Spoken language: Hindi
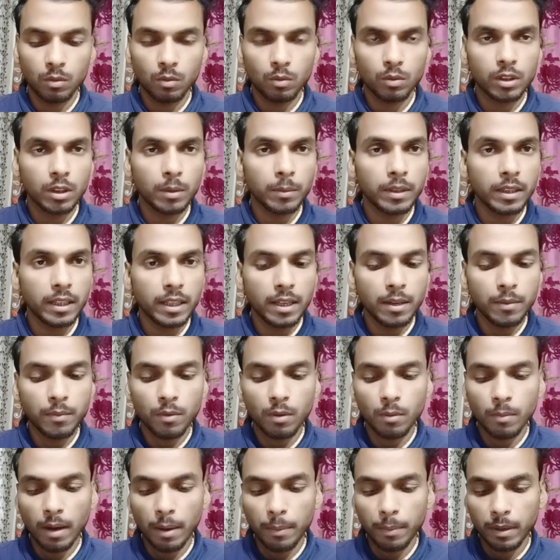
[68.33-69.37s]
उसके बाद ये
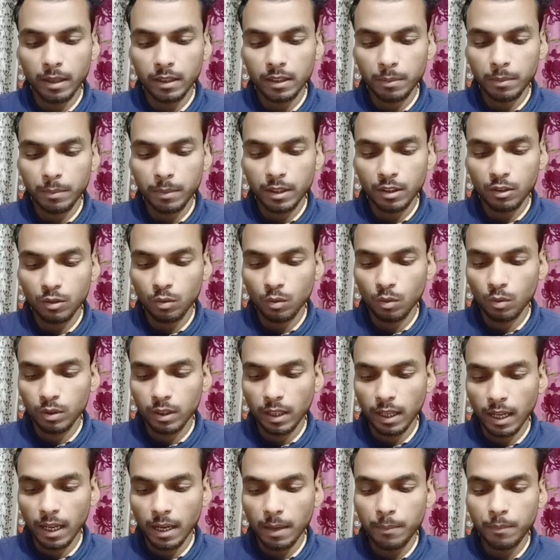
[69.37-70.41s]
फॉर्म आपका सामने शो हो
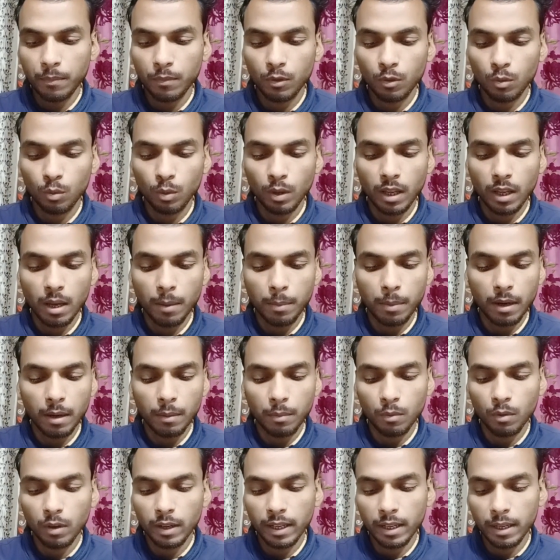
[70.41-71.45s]
जाएगा तो यहाँ पर
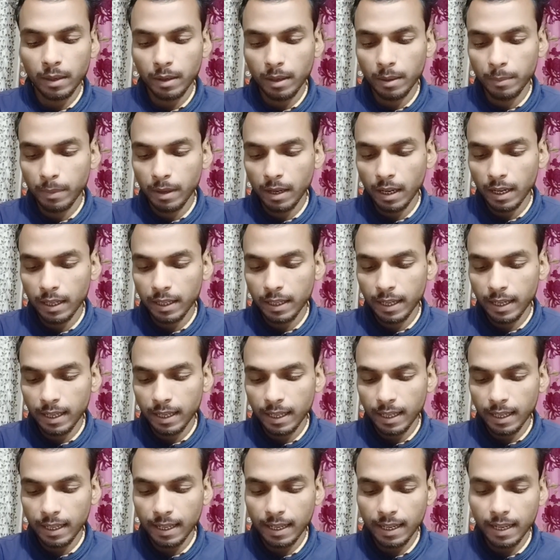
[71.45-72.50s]
आपको एक ईमेल आईडी
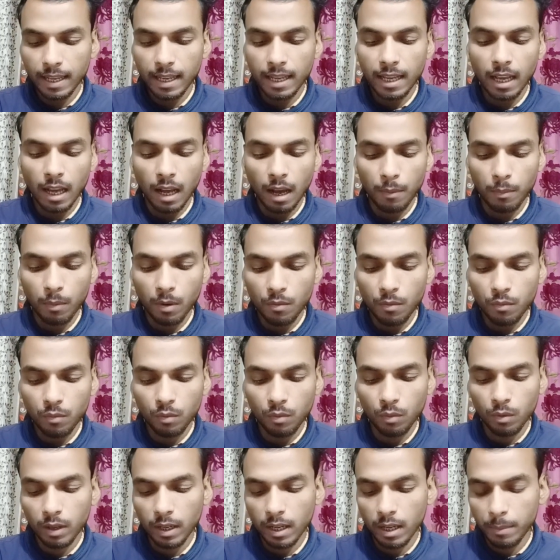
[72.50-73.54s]
एंटर करना है आपका
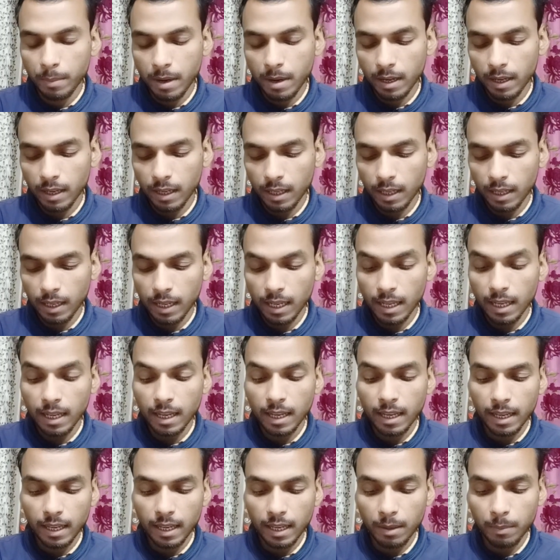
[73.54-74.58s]
फुल नेम एंटर करना है
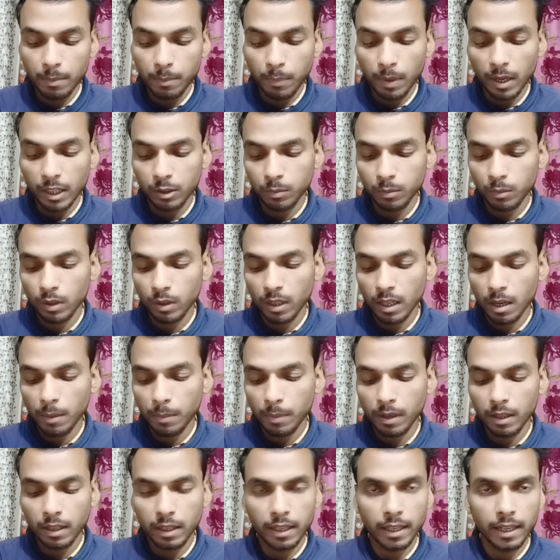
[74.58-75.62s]
एक पासपोर्ट यहाँ
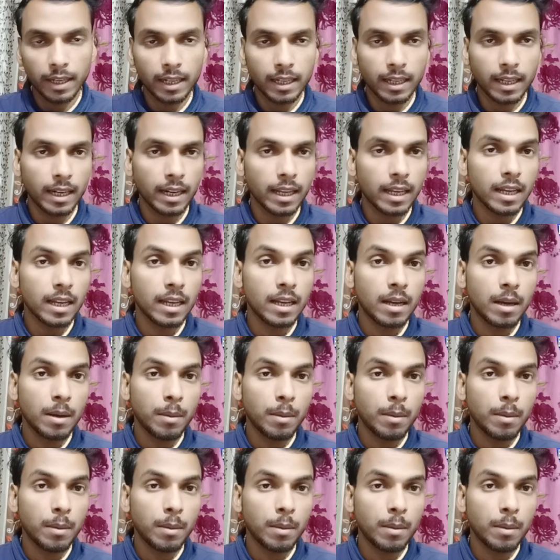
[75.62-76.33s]
पर क्रिएट करना है